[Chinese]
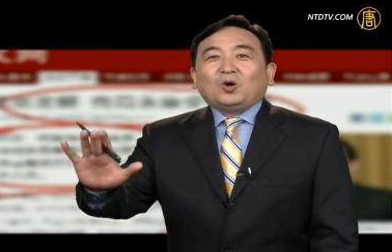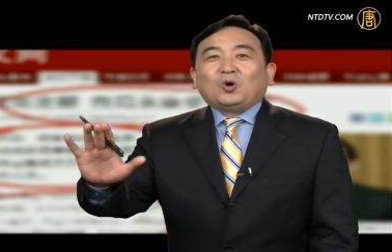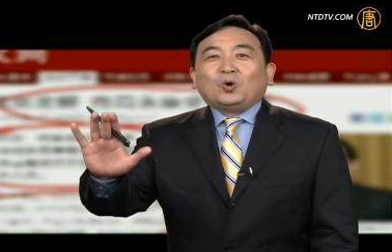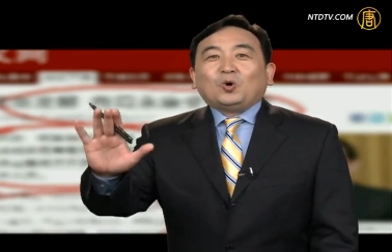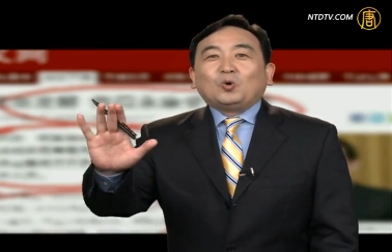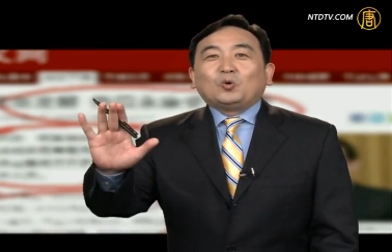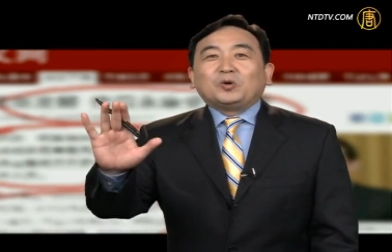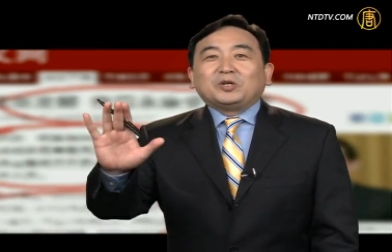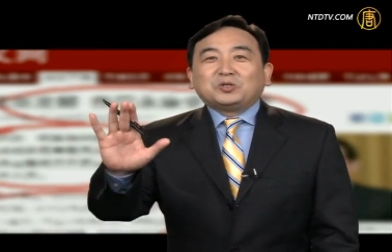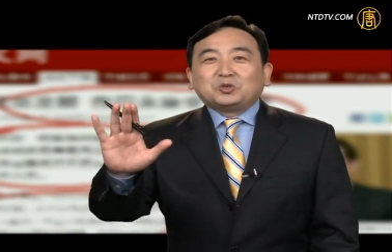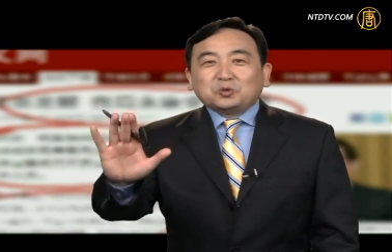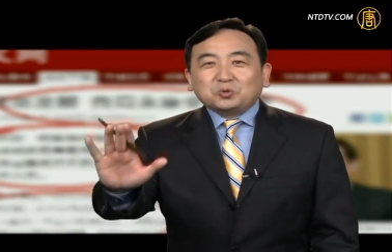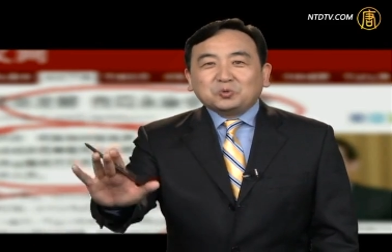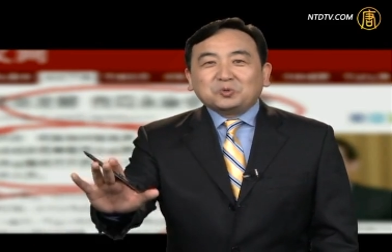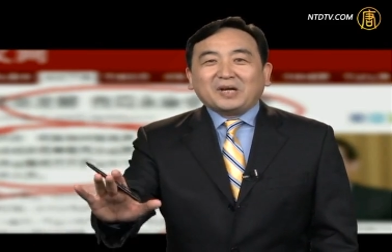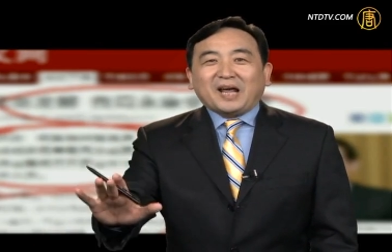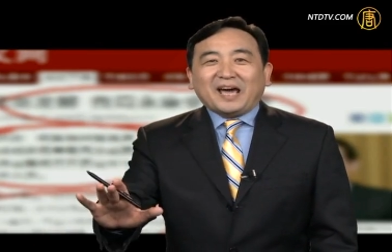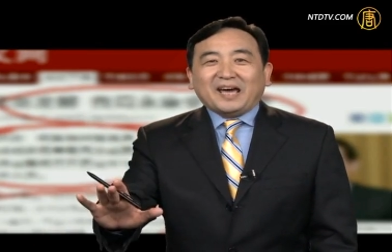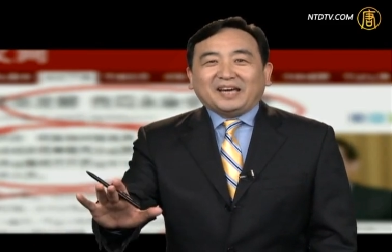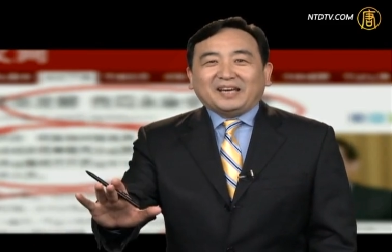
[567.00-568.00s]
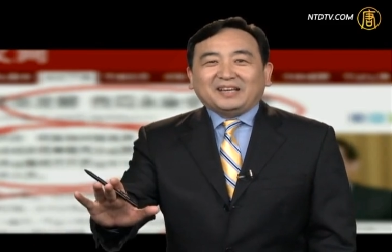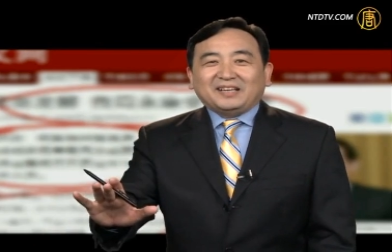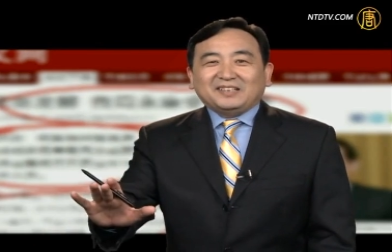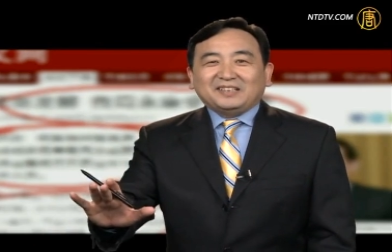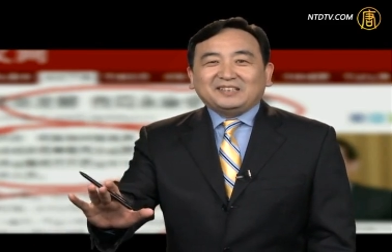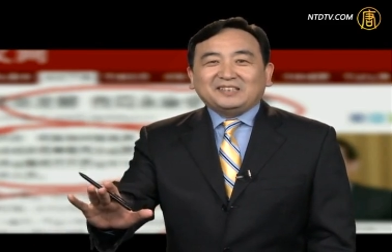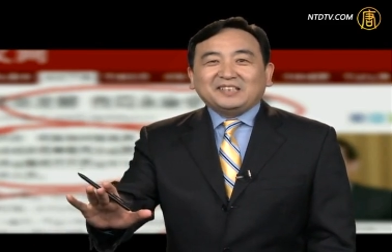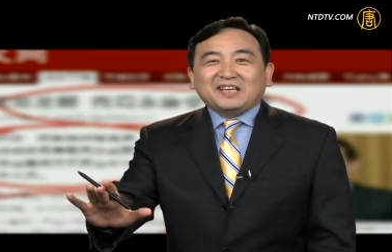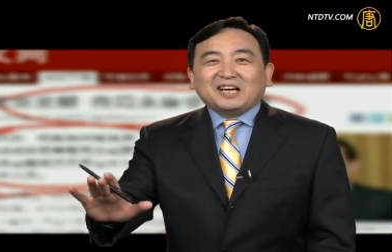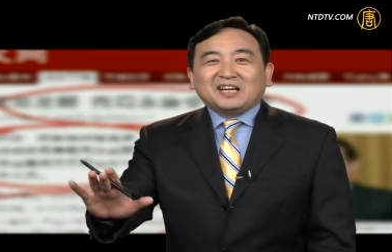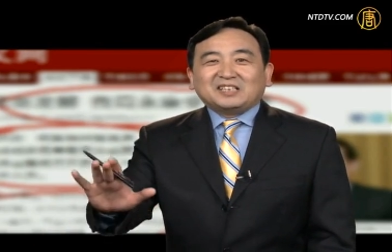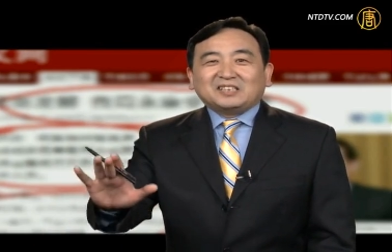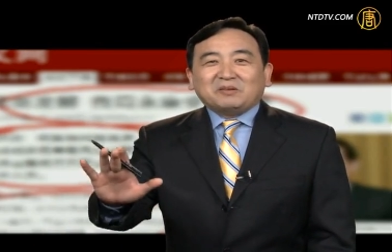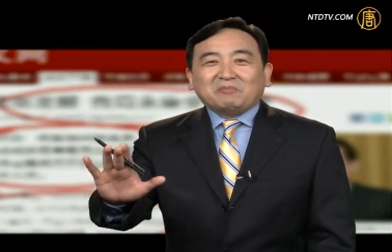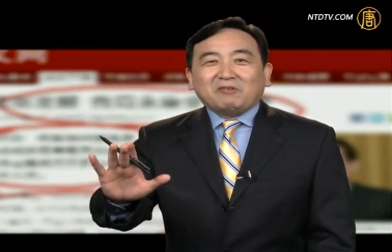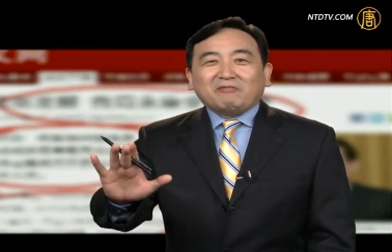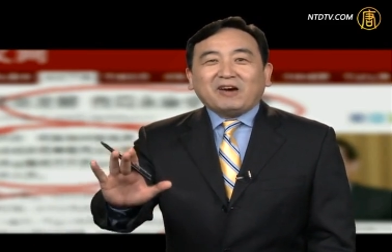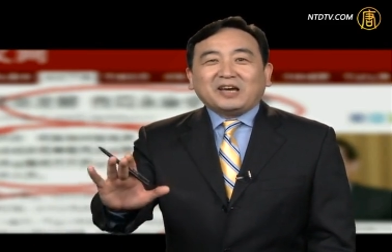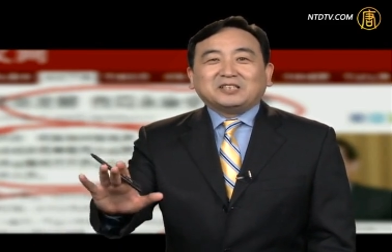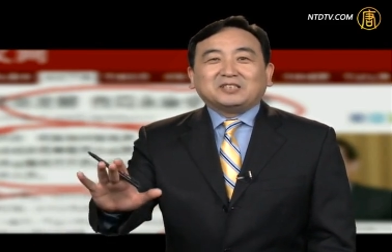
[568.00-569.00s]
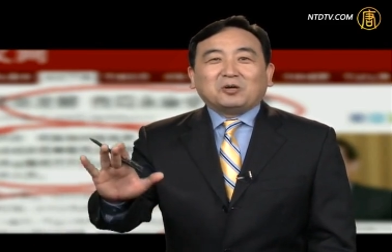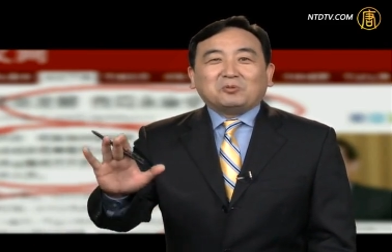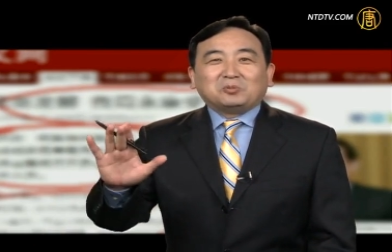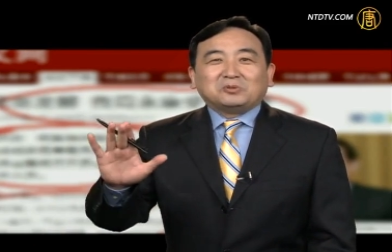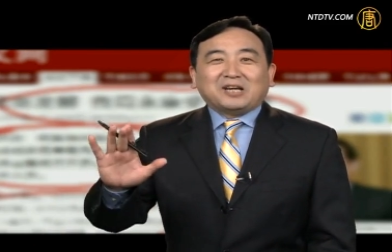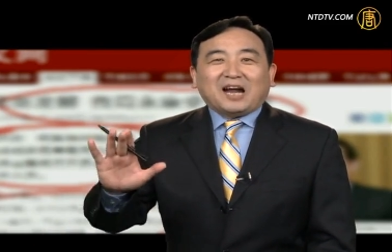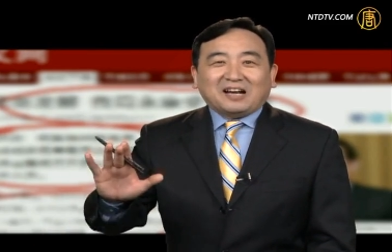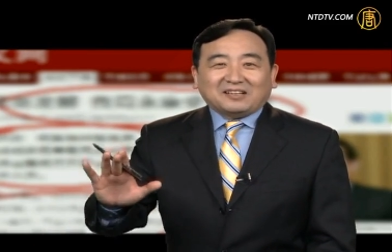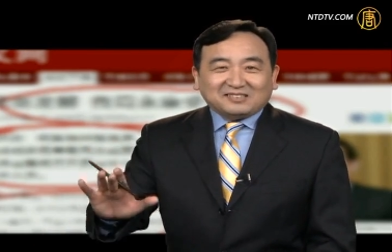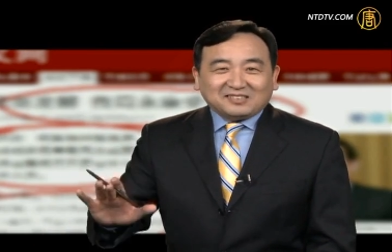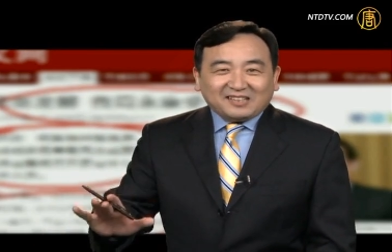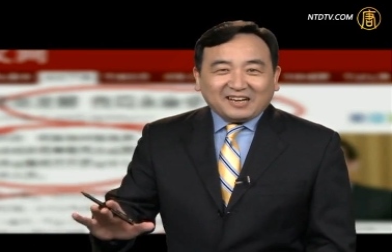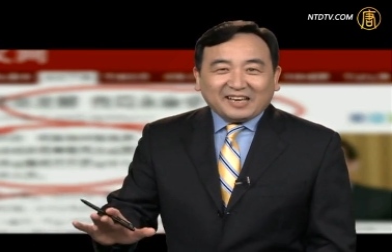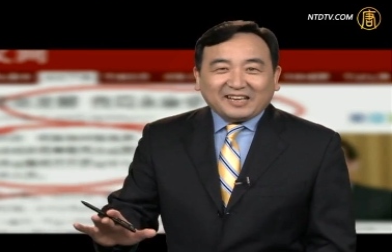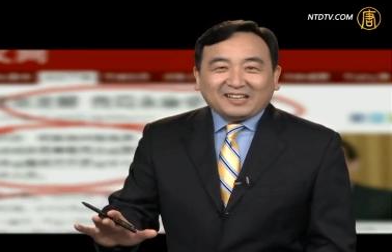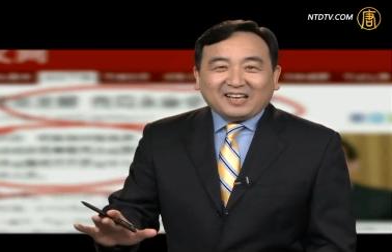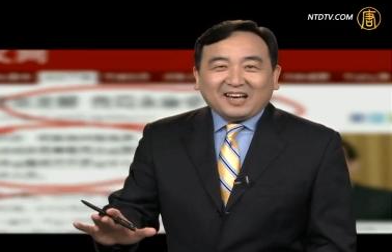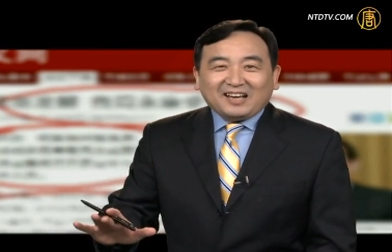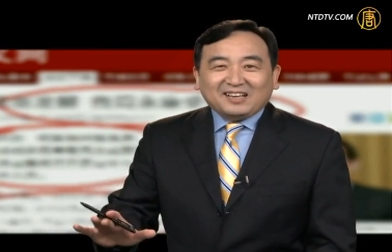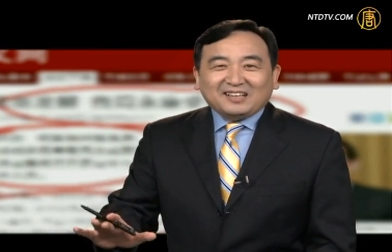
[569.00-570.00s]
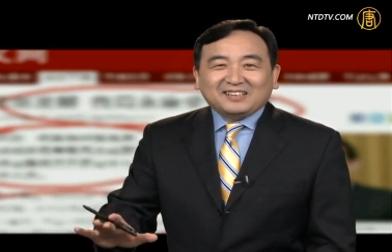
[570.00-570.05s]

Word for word: 会出来见个什么外交部长之类的，